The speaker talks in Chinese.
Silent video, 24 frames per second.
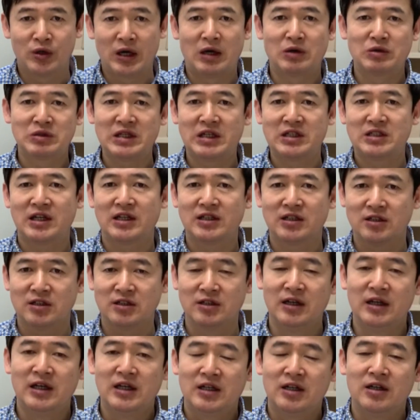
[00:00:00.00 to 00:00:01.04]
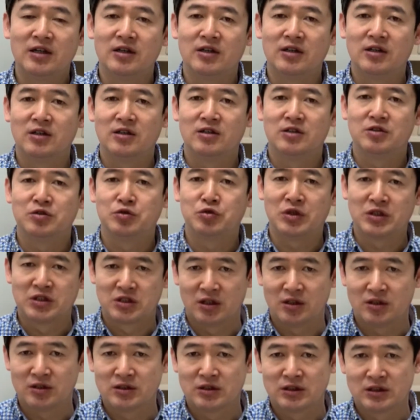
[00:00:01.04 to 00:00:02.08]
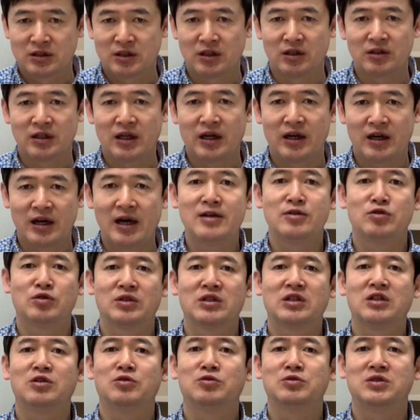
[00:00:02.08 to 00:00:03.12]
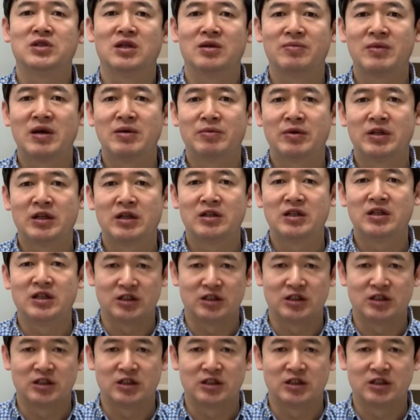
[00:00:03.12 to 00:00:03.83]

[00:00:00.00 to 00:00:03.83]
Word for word: 然后在家的呃学生等待开学的弟兄姐妹们呢，